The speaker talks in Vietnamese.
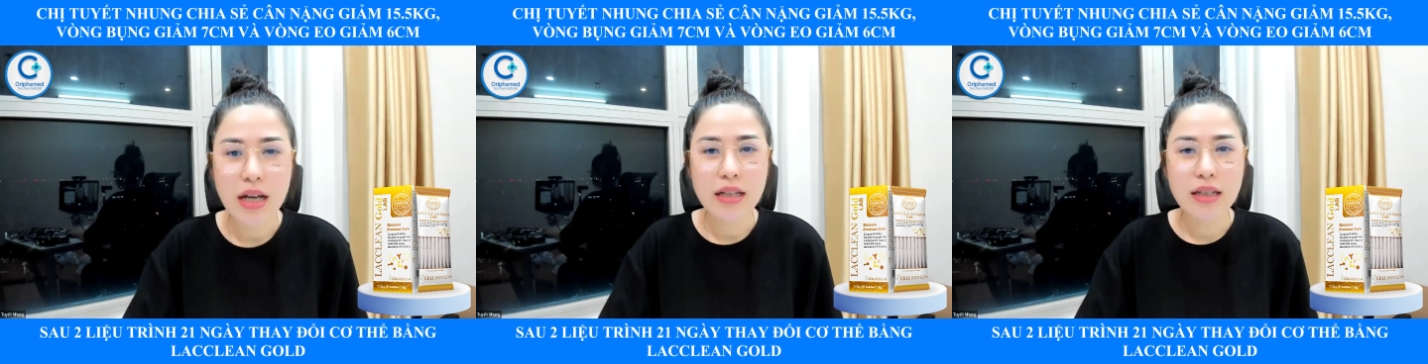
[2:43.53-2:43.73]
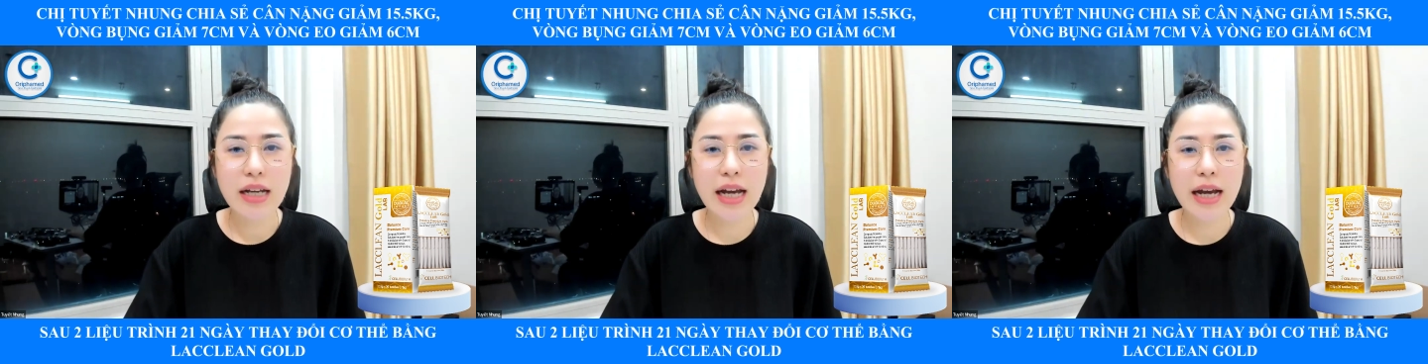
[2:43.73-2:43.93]

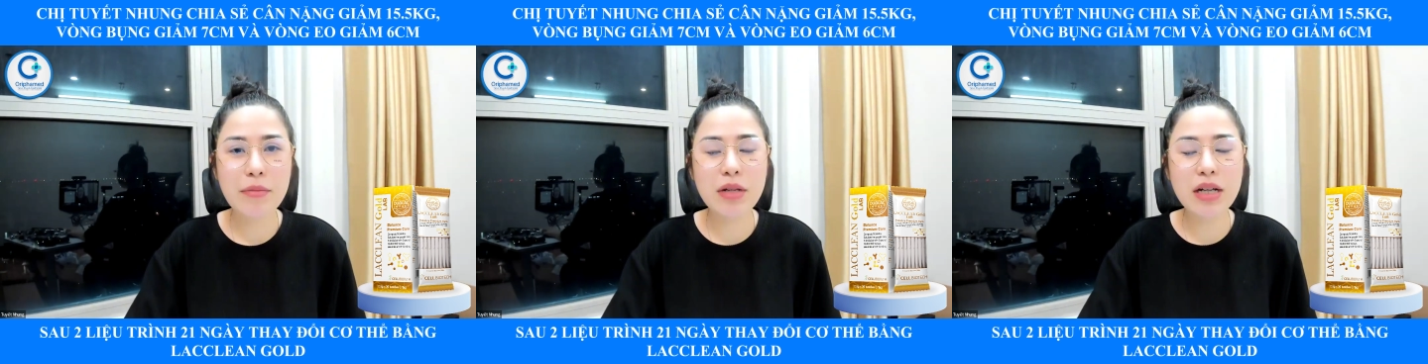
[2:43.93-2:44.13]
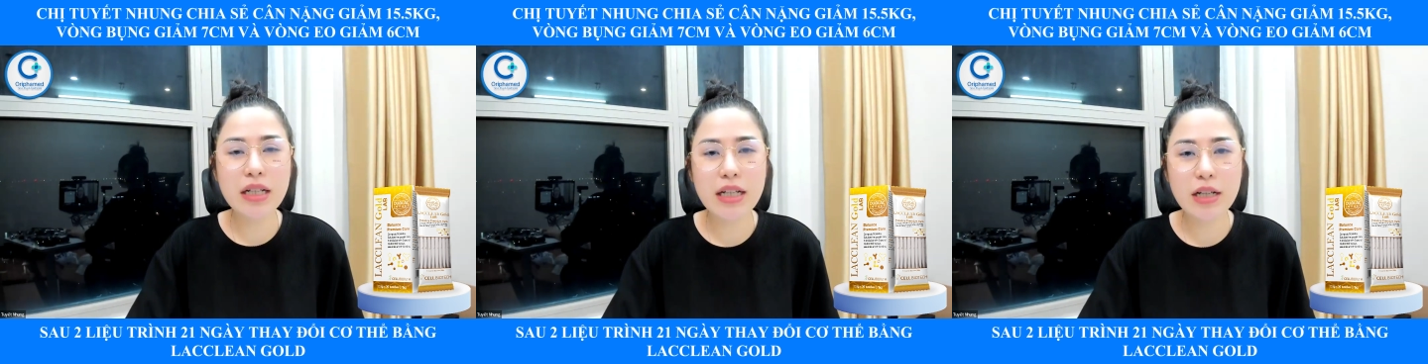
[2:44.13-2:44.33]
Thì em
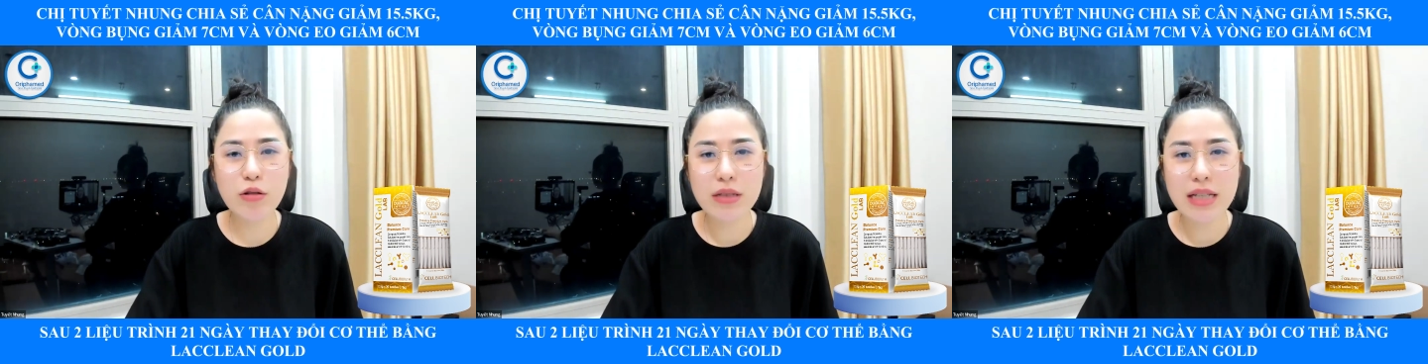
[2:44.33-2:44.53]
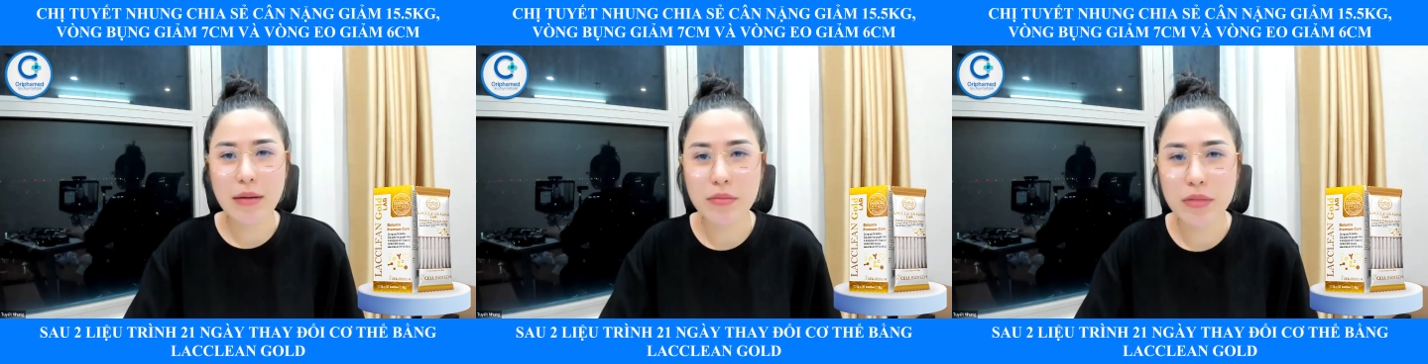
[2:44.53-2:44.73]
nghiên cứu
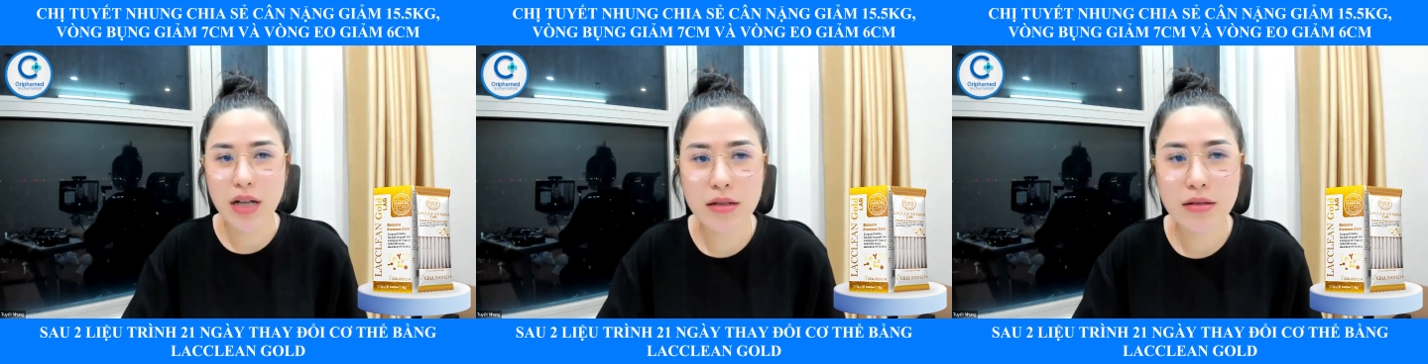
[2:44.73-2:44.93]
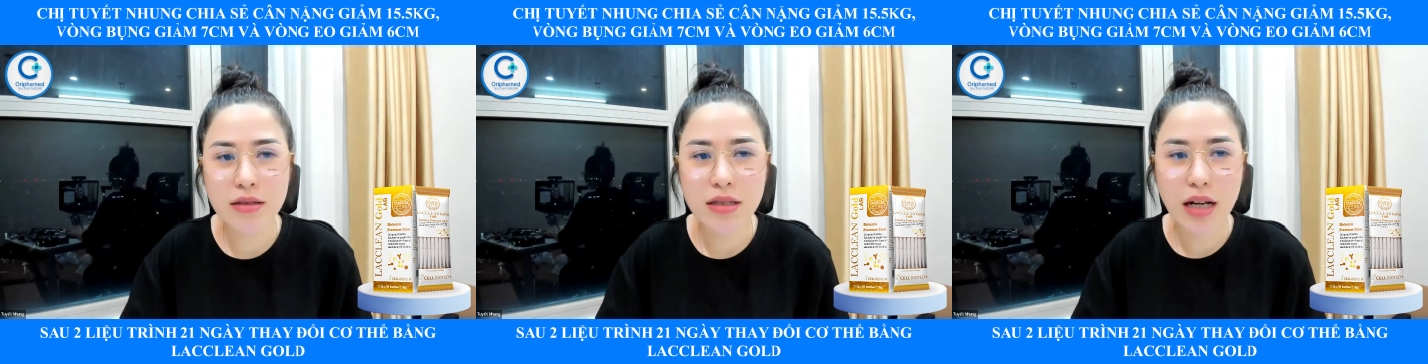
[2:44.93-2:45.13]
giảm
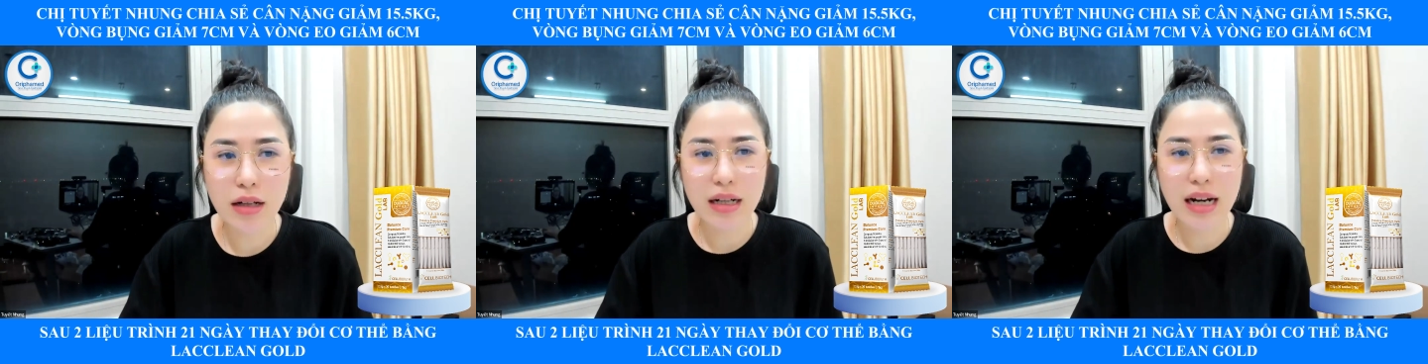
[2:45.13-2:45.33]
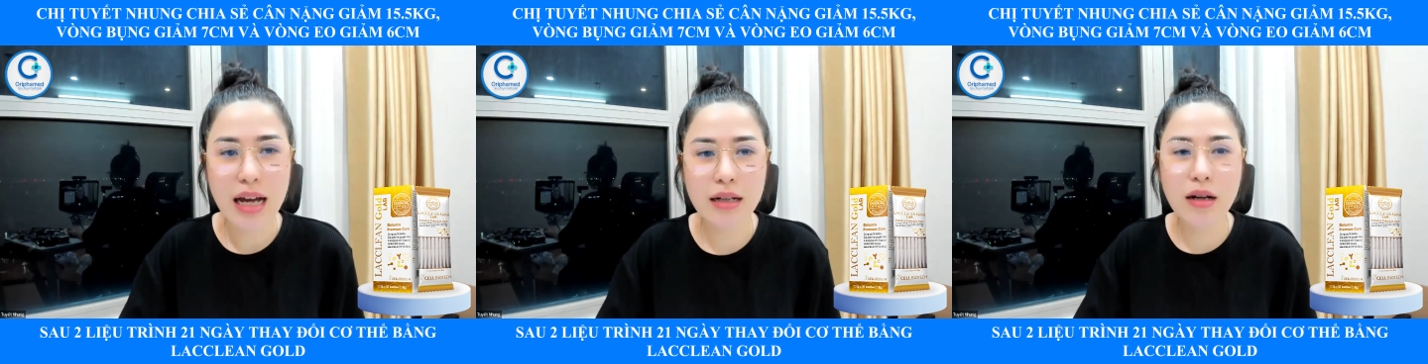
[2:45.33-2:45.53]
cân rất
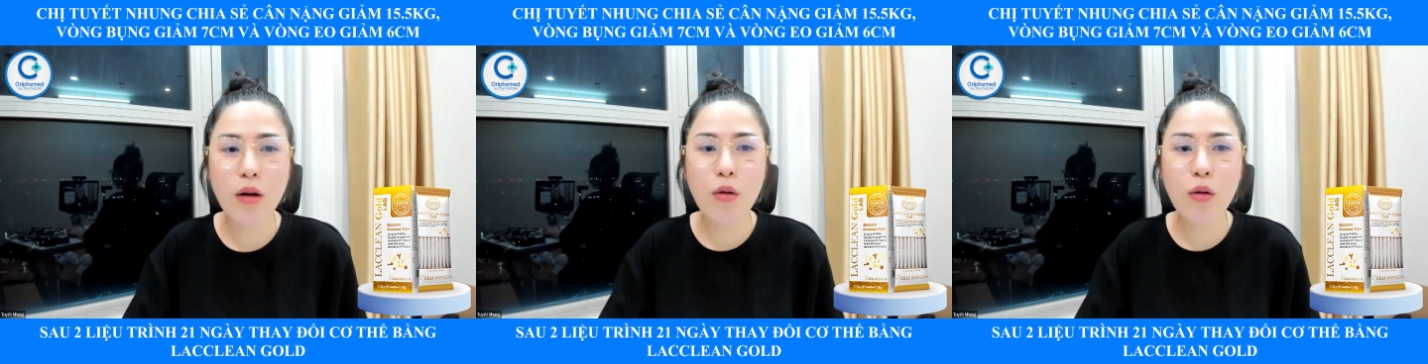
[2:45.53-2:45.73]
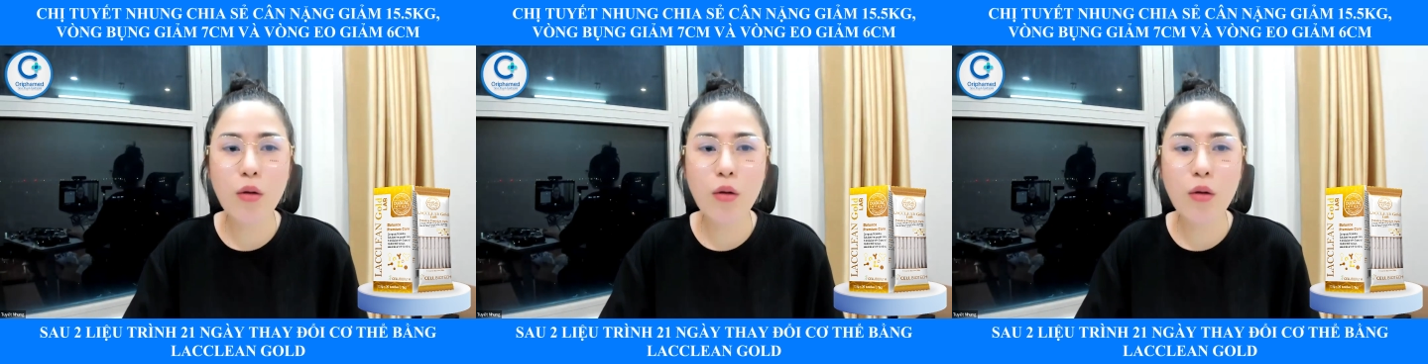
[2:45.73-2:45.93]
là
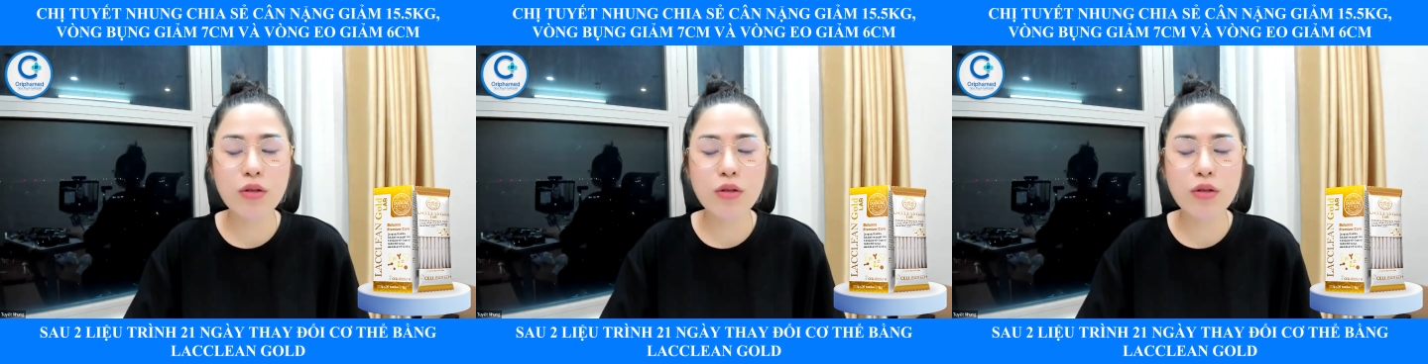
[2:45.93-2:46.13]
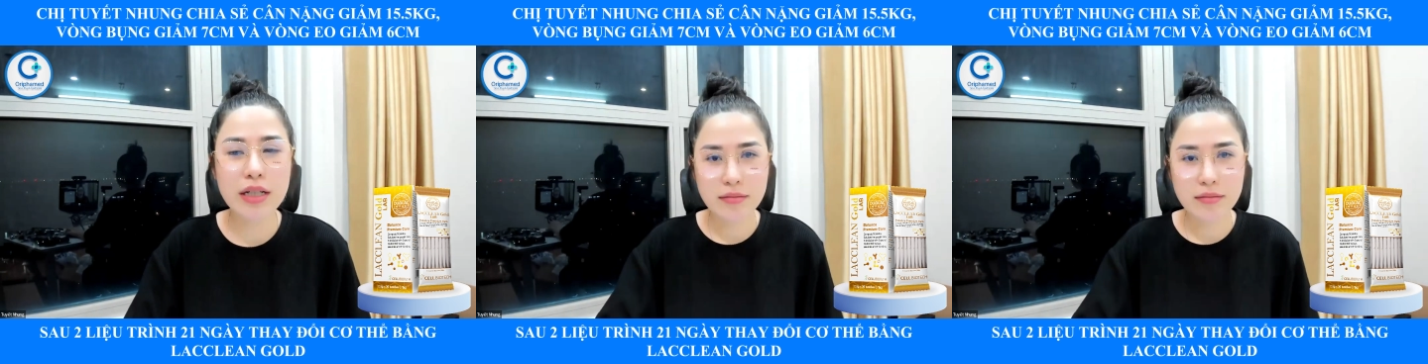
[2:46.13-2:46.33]
lâu rồi anh chị
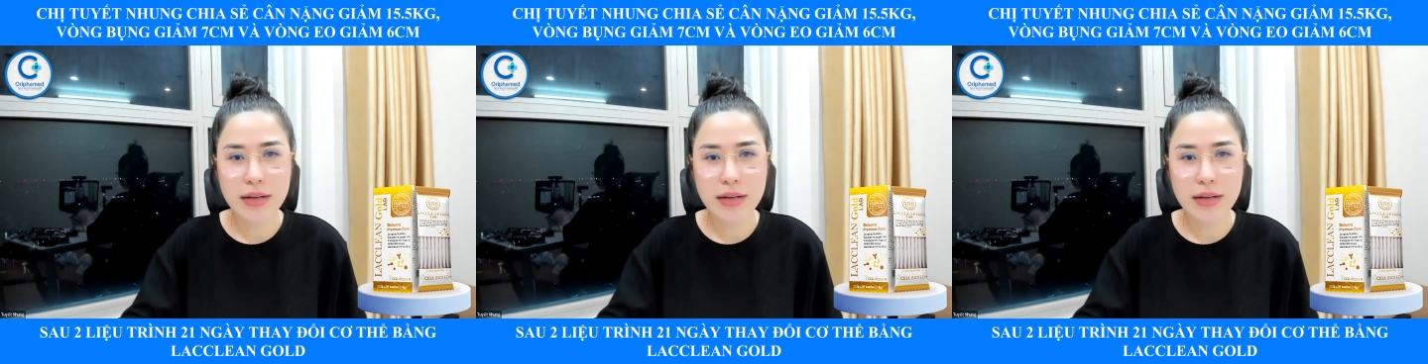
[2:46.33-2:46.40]
ạ.